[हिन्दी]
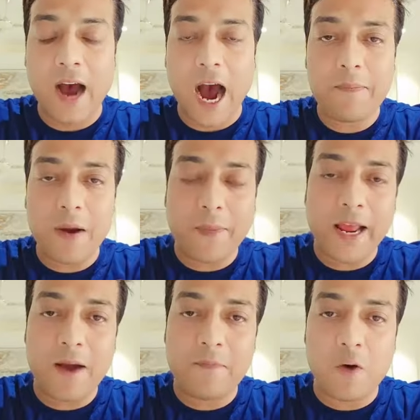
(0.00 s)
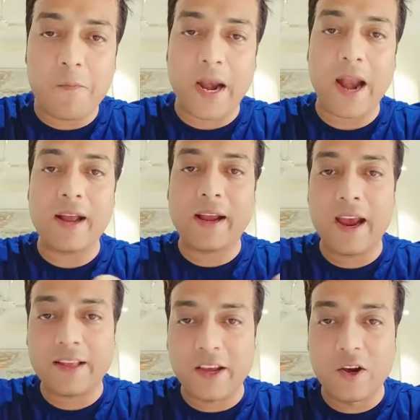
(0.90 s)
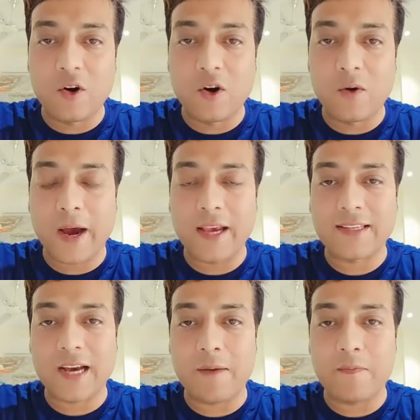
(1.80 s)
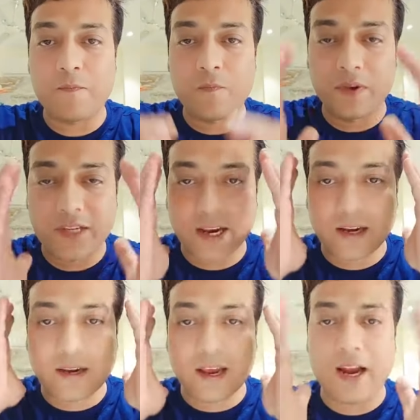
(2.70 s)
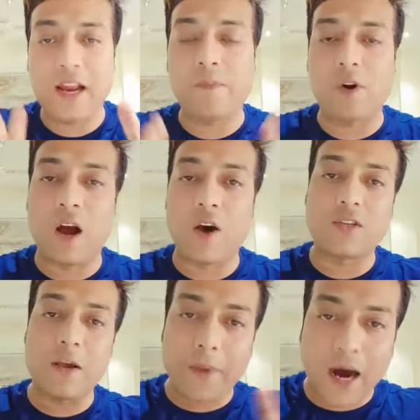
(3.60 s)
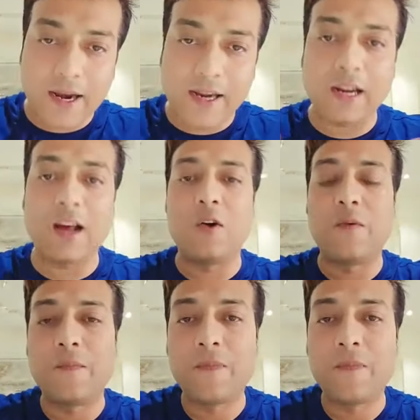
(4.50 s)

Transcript: आप अपने आप को ब्रांड कहते हो भाई साहब जे ख्याली पुलाव से बाहर निकल आओ